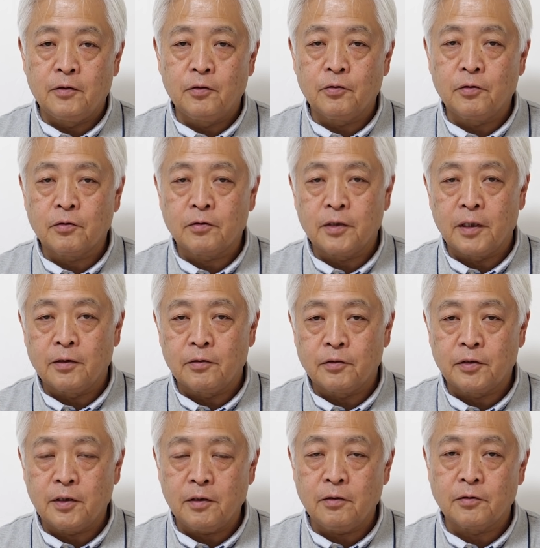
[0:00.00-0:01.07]
動力源
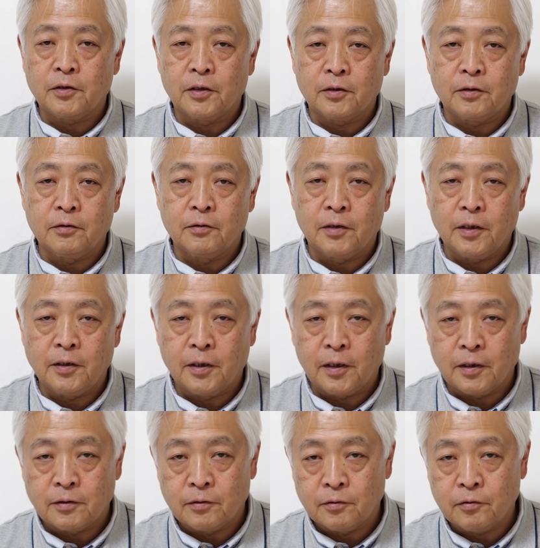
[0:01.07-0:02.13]
としての石油、天
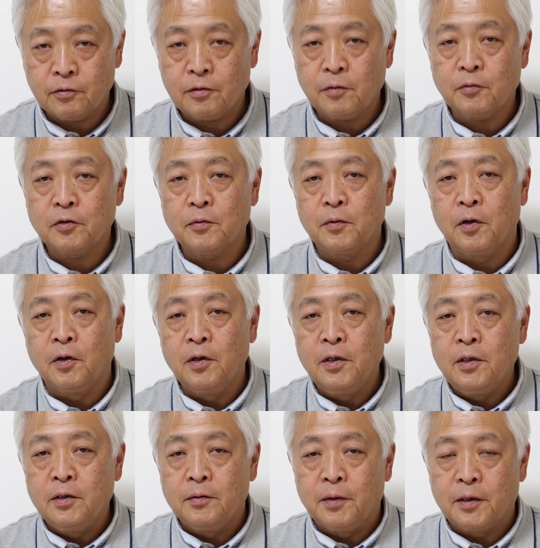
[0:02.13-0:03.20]
然ガス、そういったものも
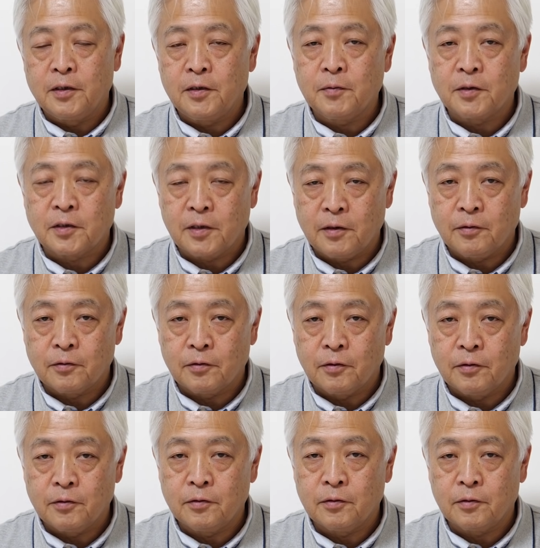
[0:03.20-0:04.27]
いりませんよ
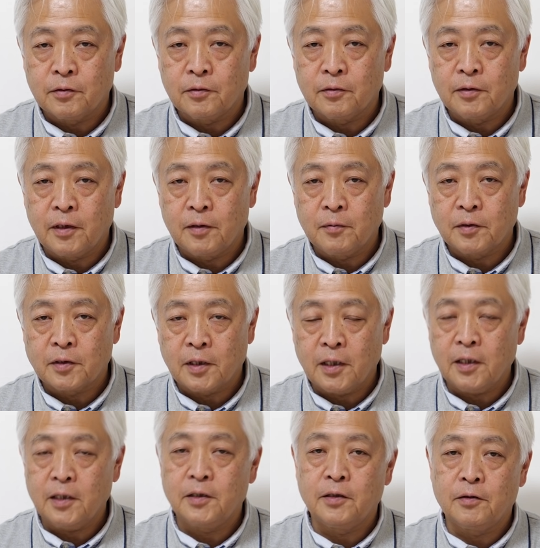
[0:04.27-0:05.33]
ということになります
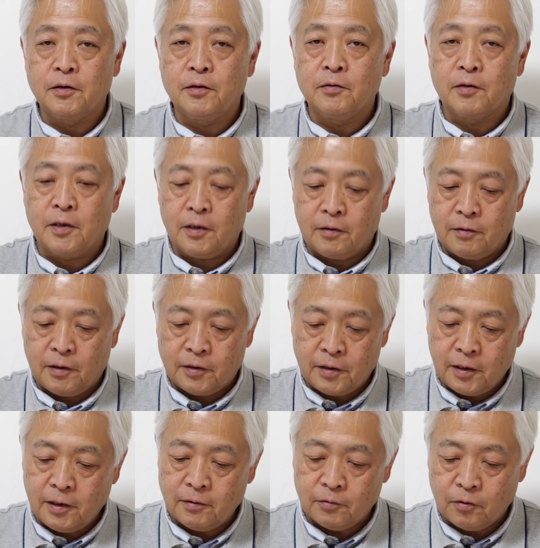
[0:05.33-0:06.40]
から、エネルギーの価格が
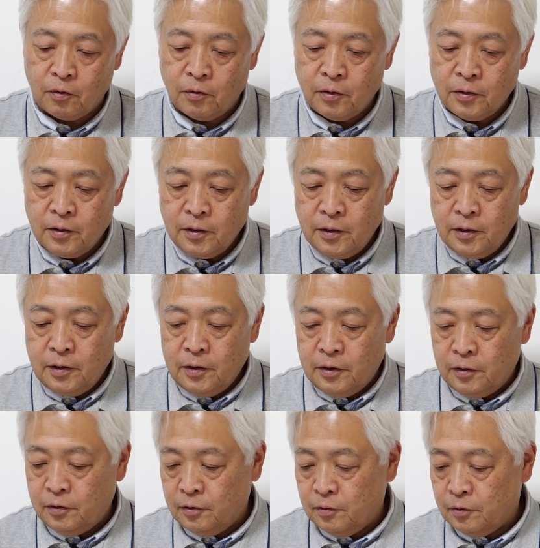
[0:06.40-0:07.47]
下がると
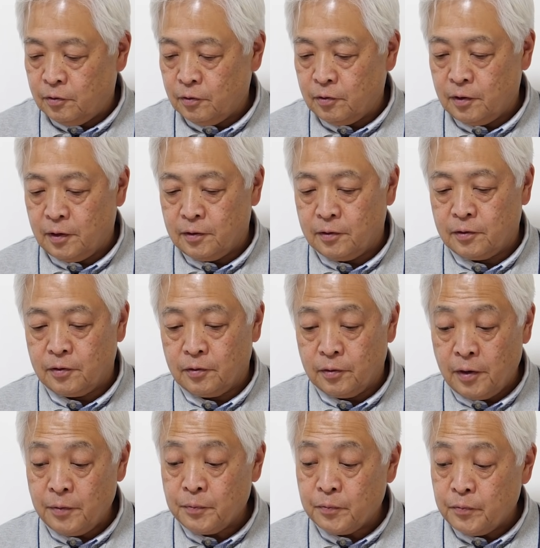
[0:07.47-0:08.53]
いうことなんですよ
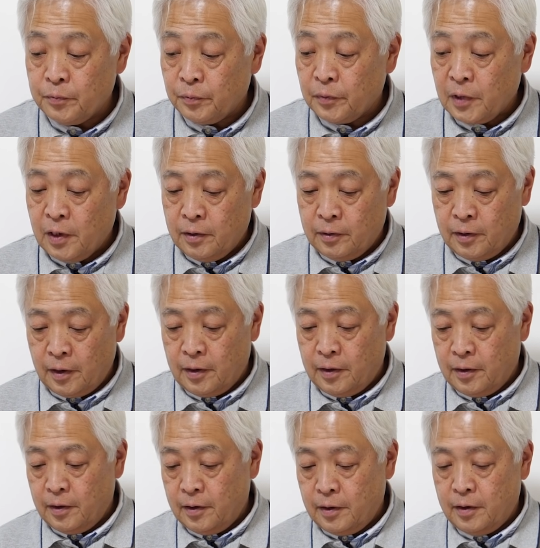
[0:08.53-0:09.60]
ね。
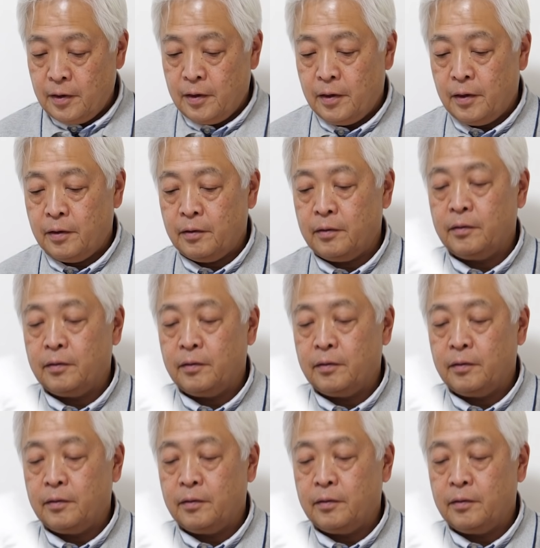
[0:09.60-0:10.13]
で、